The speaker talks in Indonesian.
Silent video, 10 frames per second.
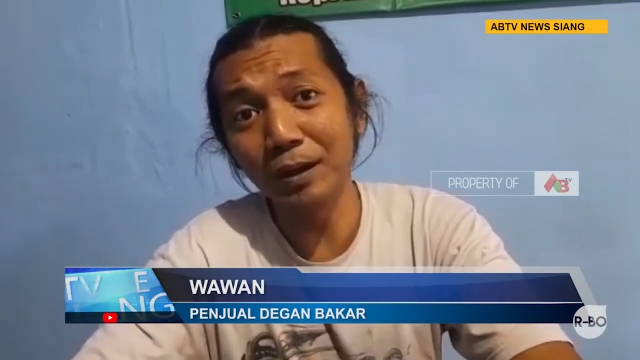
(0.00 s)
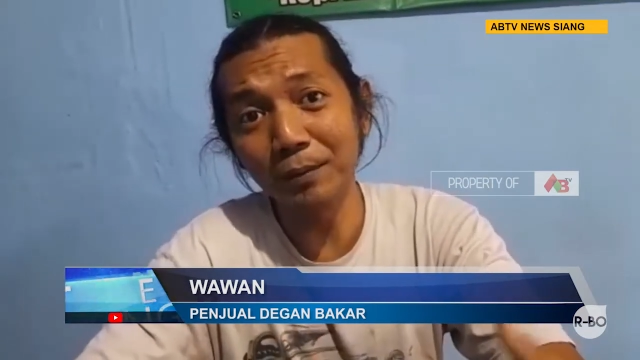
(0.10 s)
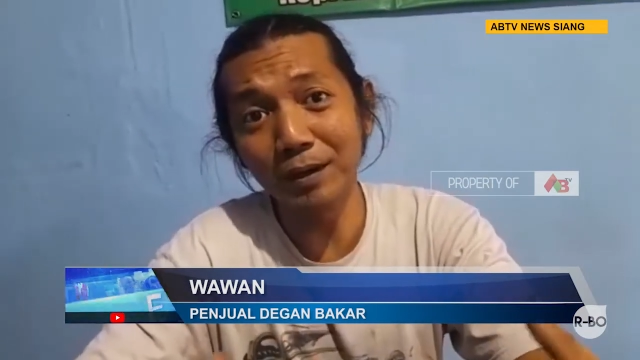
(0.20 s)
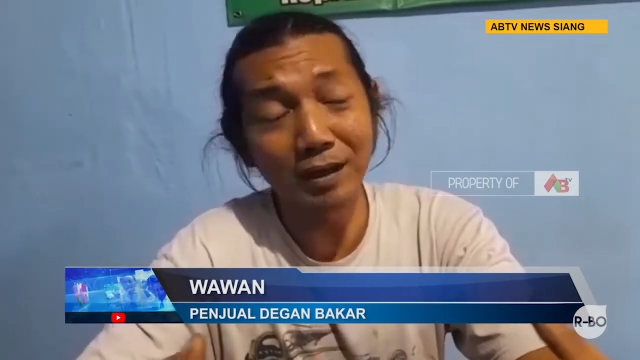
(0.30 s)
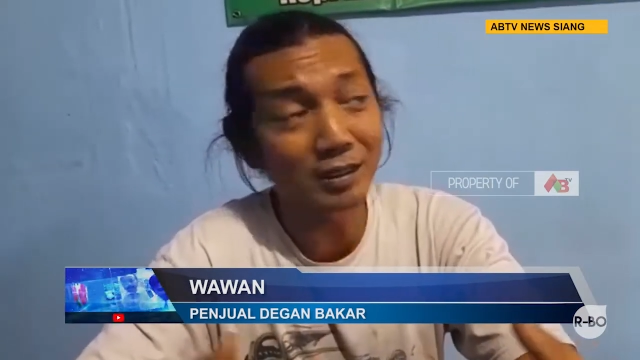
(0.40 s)

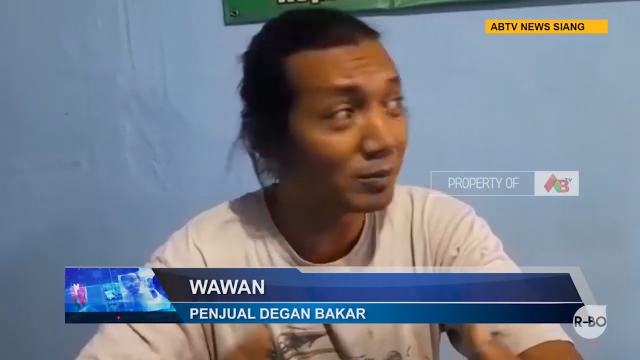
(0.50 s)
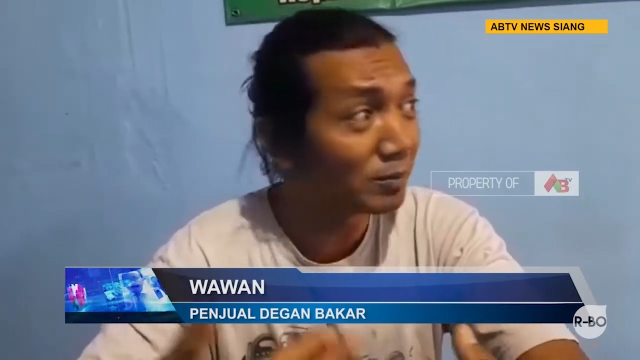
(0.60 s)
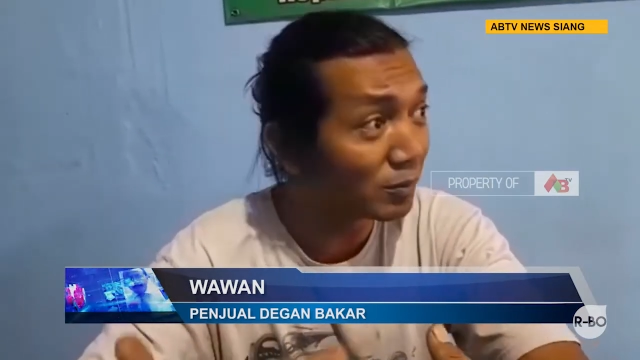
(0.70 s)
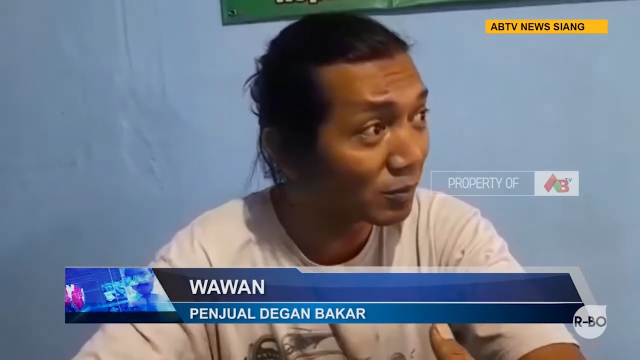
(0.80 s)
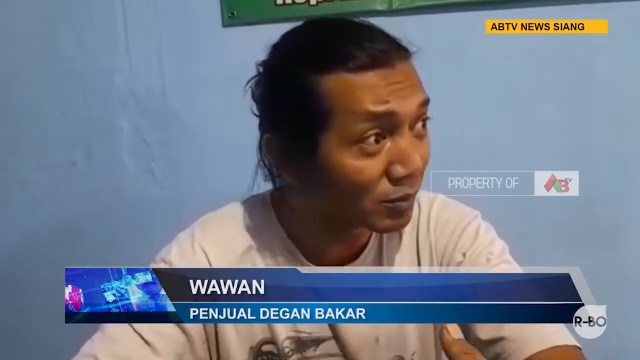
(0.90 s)
apalagi
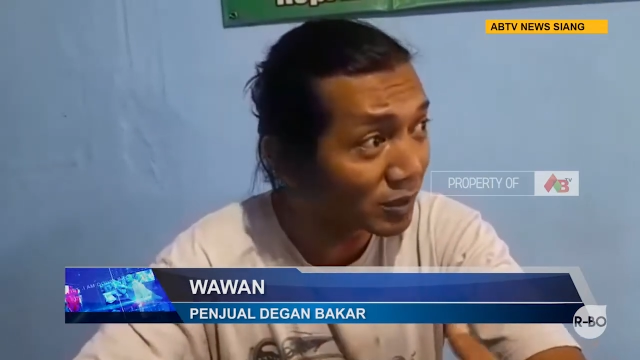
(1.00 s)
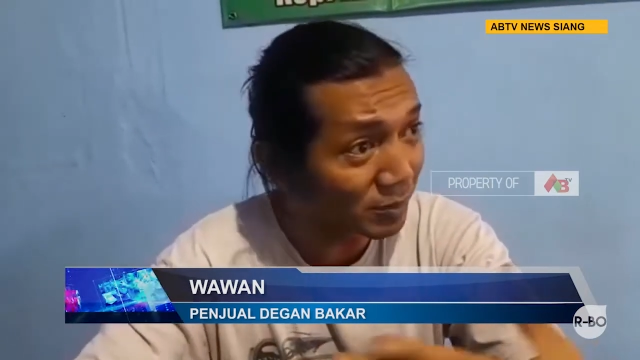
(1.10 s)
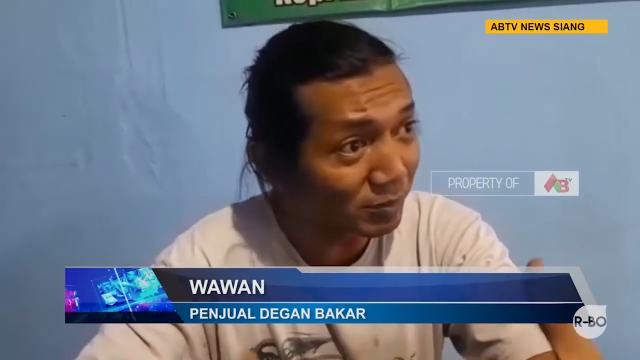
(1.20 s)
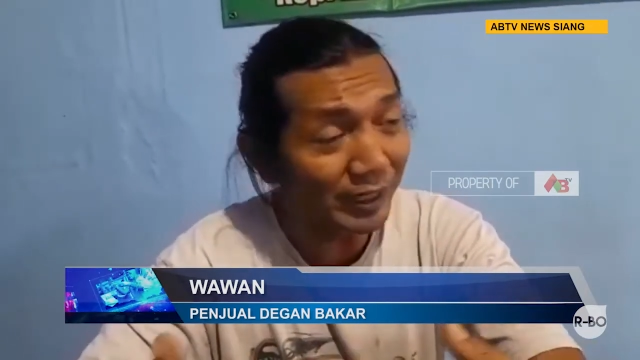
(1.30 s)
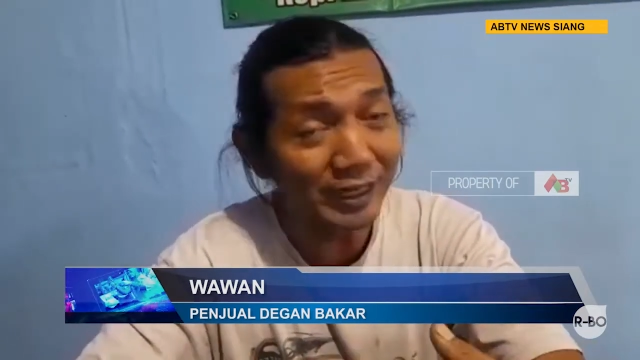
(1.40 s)

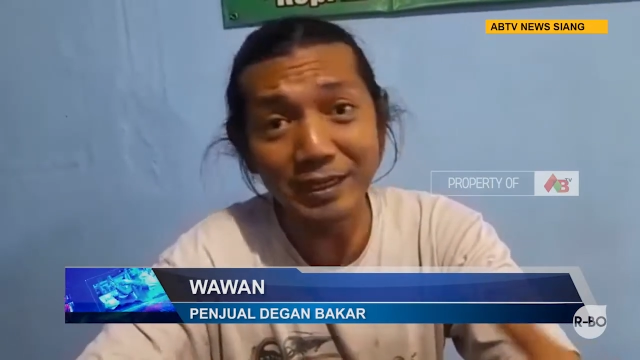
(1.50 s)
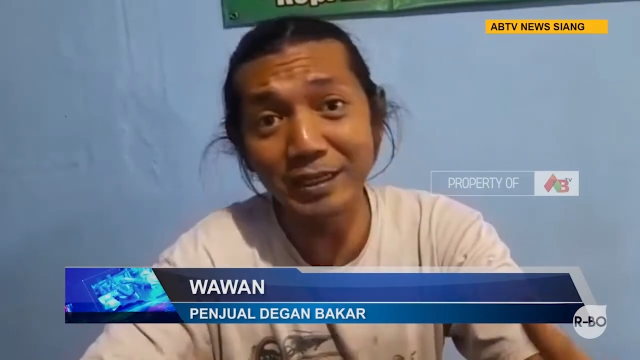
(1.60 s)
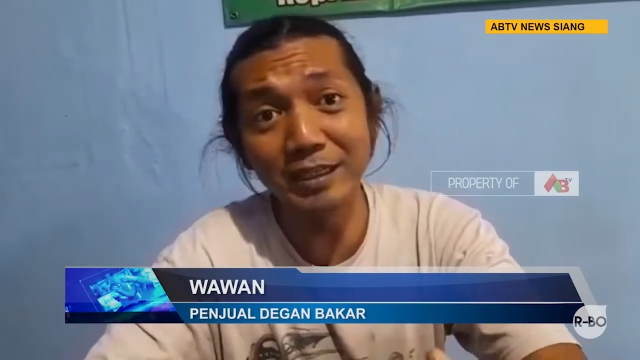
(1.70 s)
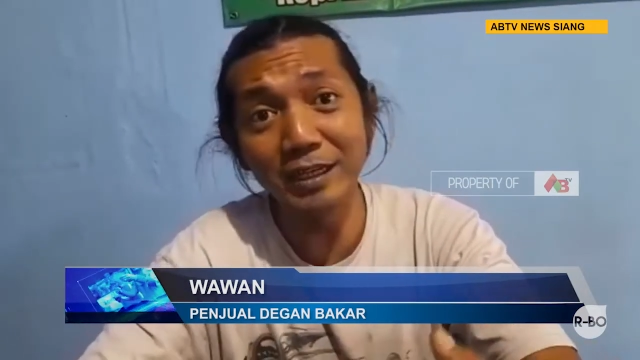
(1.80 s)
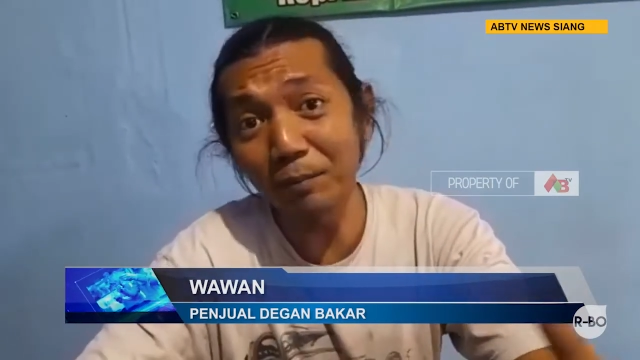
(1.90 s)
musim kayak
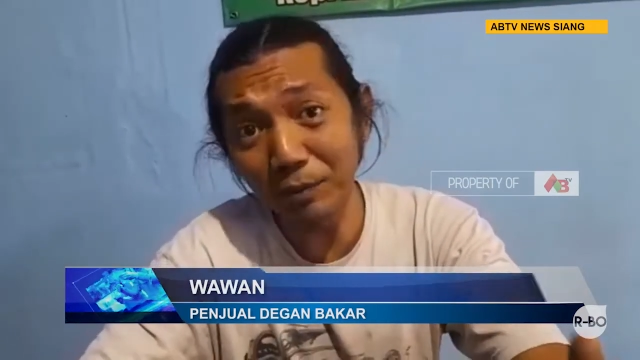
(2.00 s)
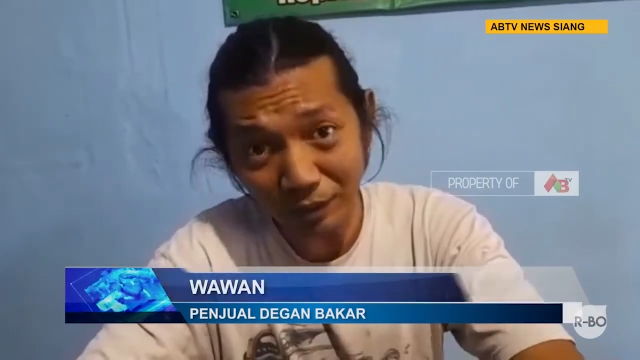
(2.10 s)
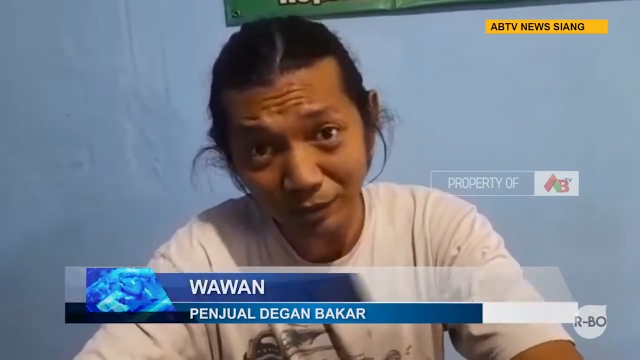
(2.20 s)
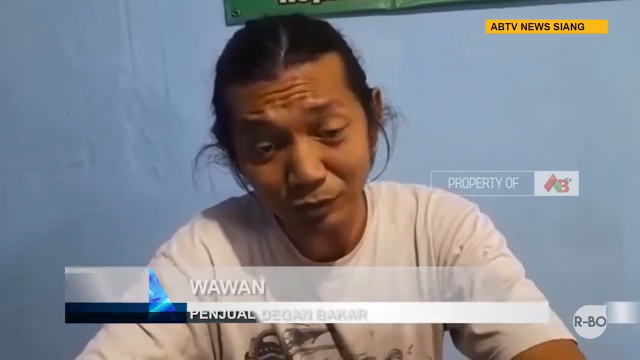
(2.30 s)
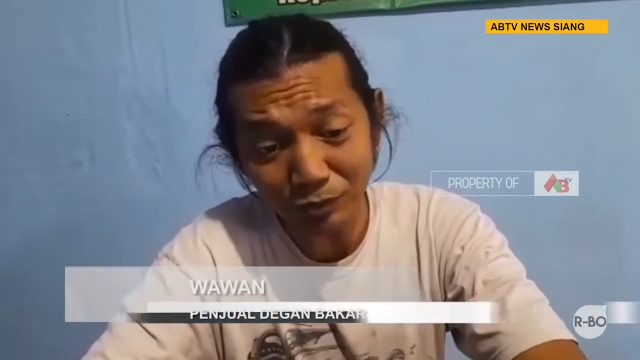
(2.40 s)
gini nggak
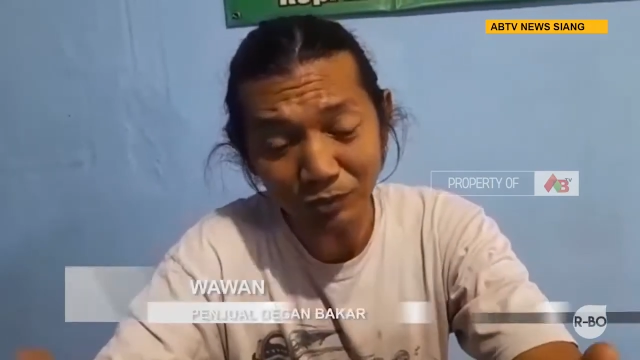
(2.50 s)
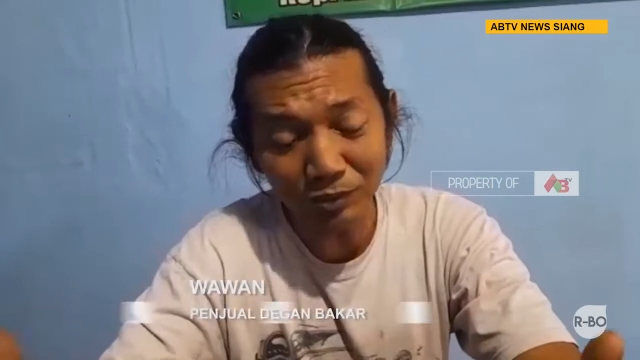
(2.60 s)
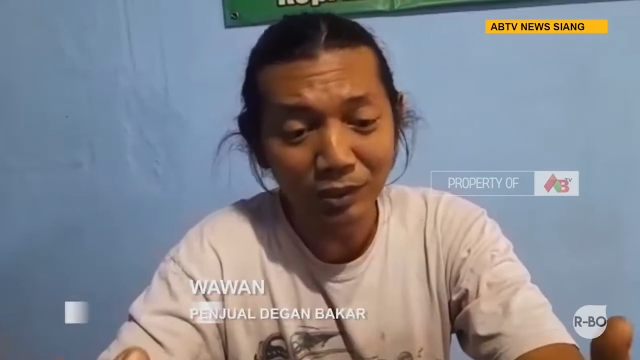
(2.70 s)
menentu